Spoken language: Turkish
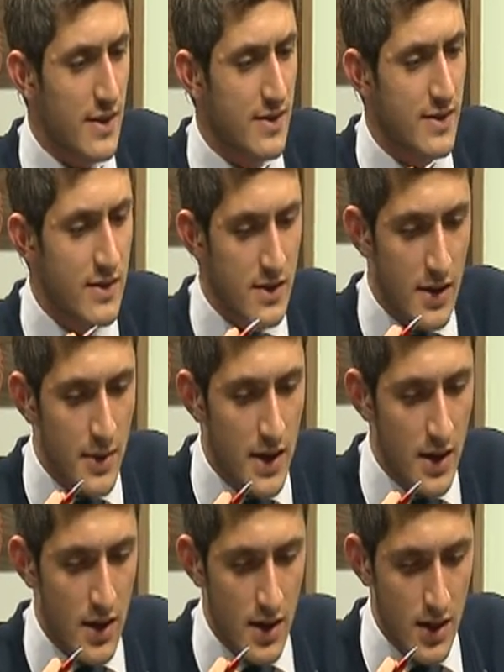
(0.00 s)
Sizin tabii
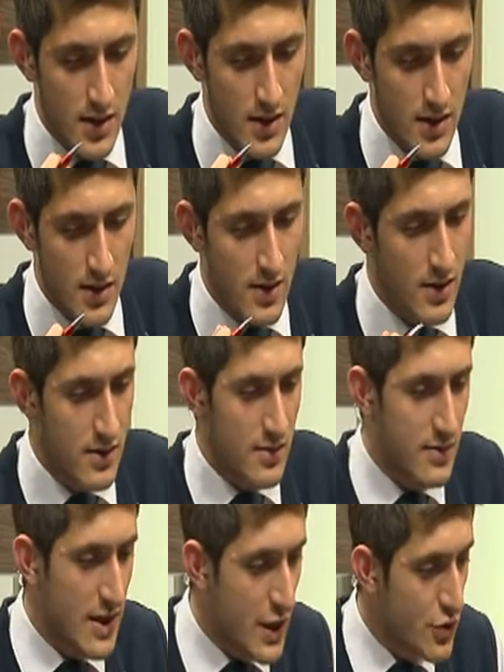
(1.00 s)
e,
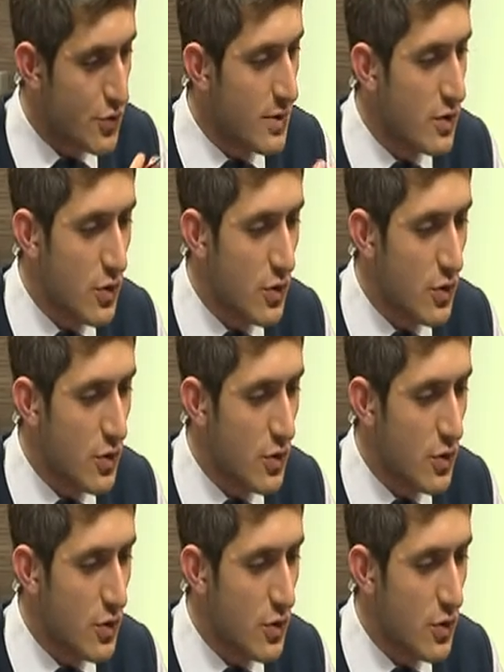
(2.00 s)
tecrübeli